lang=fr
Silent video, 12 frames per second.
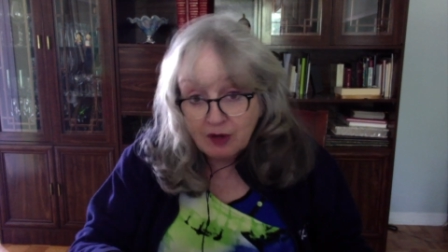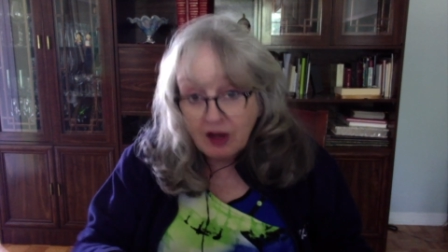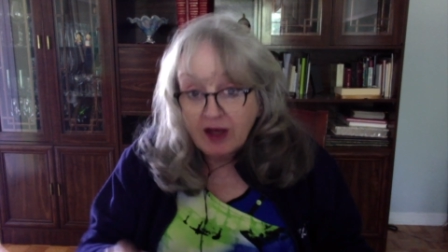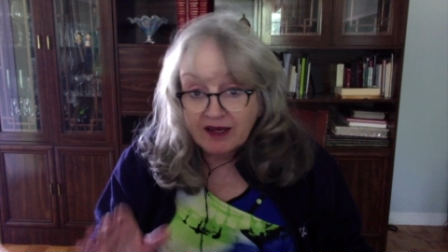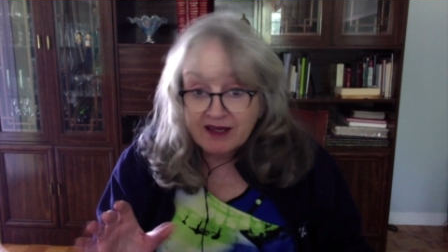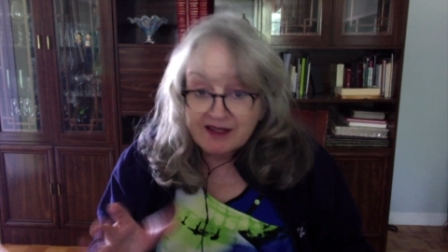
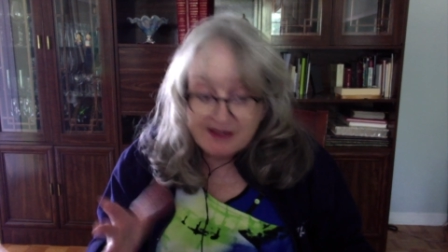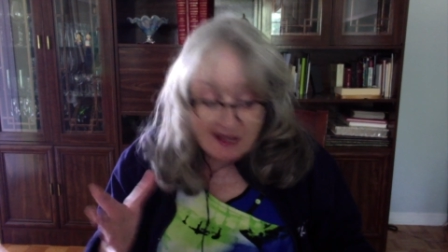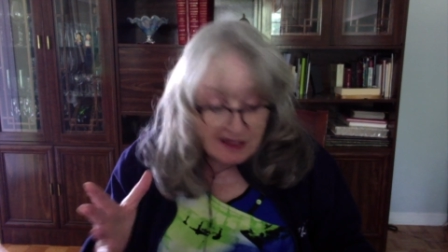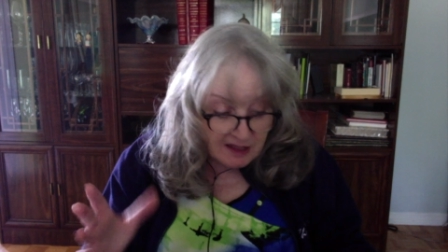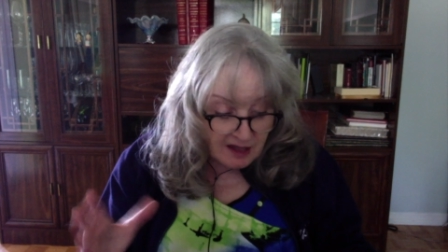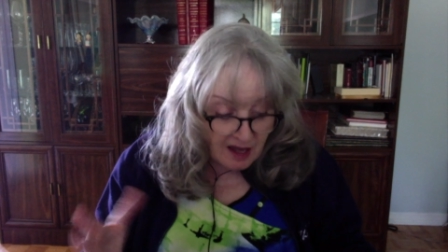restez à
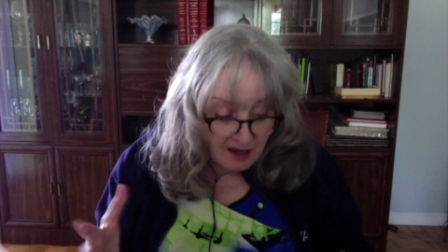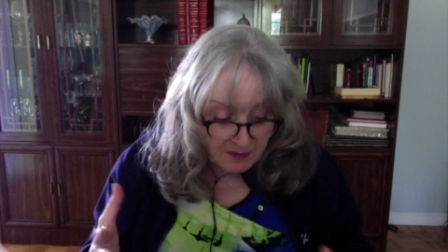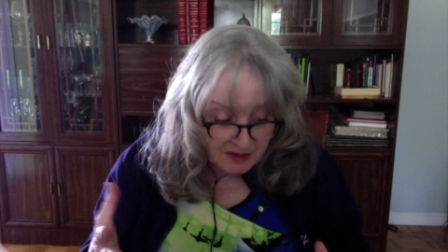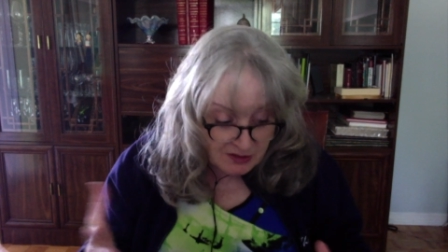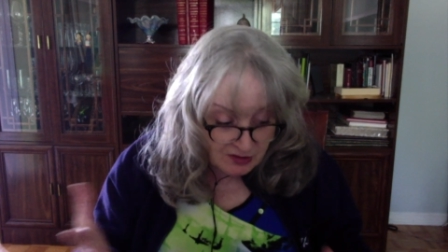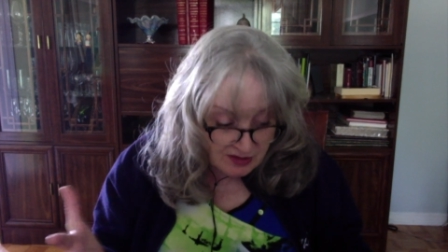l'écart parce
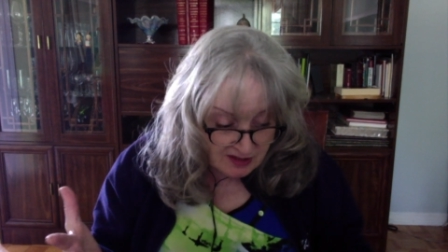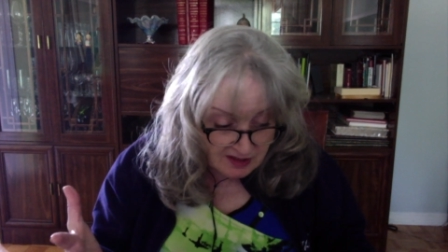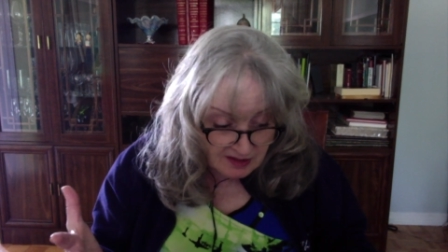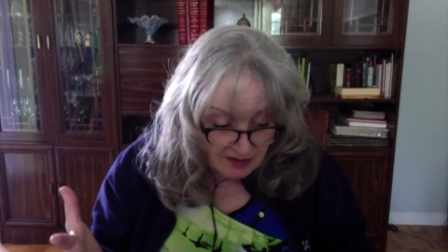que c'est